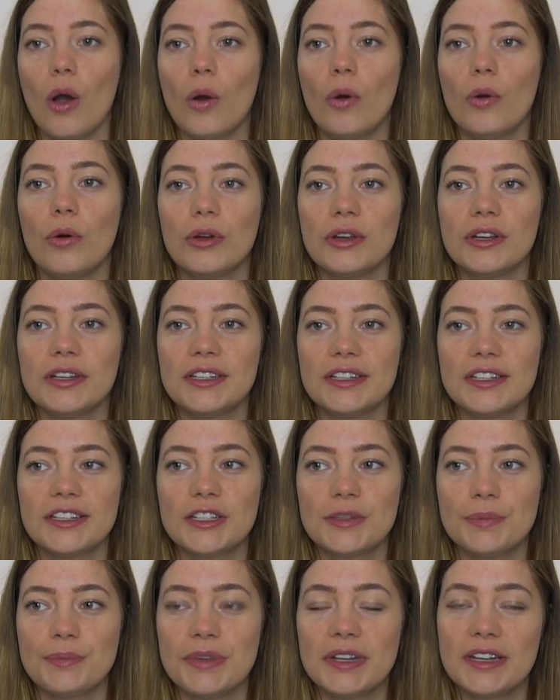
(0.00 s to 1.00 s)
Und
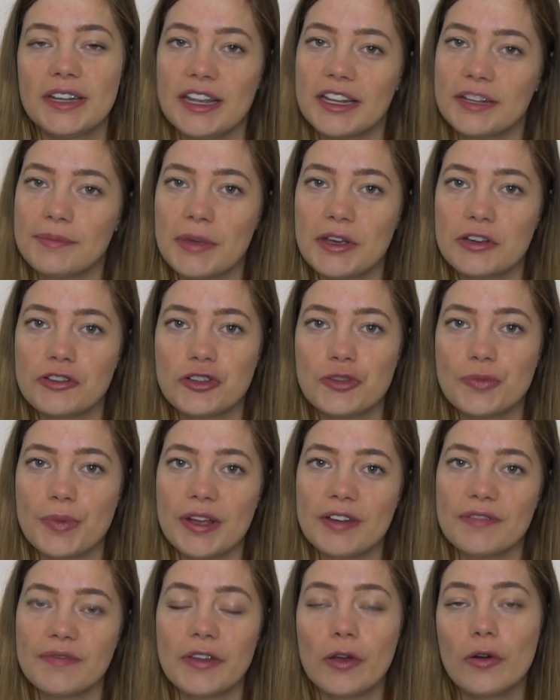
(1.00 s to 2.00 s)
ich bin echt mal
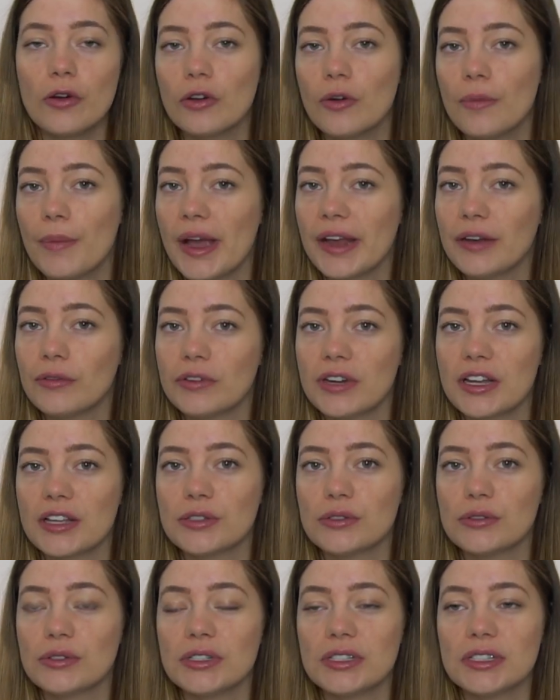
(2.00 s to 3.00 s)
gespannt, wie eure Meinung da
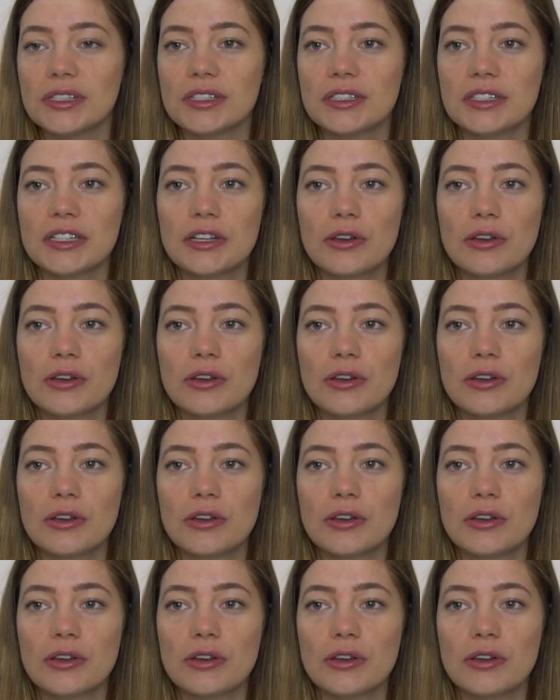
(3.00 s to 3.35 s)
so ist.